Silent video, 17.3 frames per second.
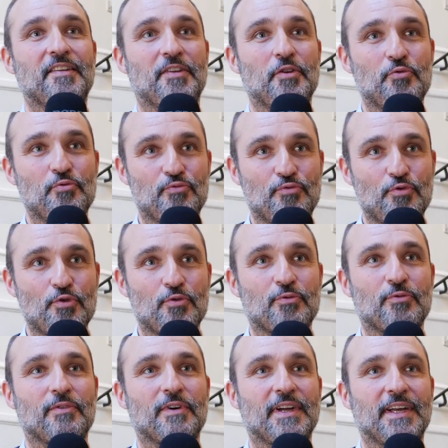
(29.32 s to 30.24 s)
Si nous
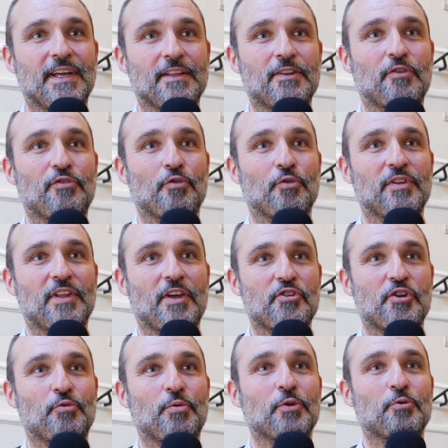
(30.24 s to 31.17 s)
voulons être sur une
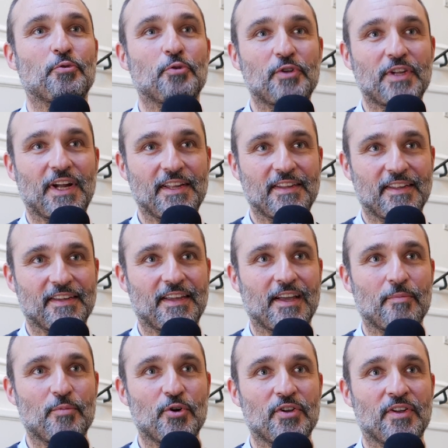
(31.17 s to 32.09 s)
trajectoire de neutralité
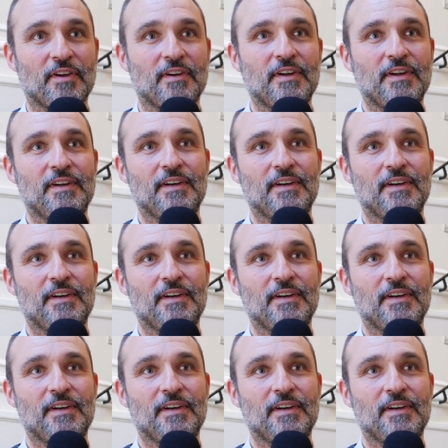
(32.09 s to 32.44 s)
carbone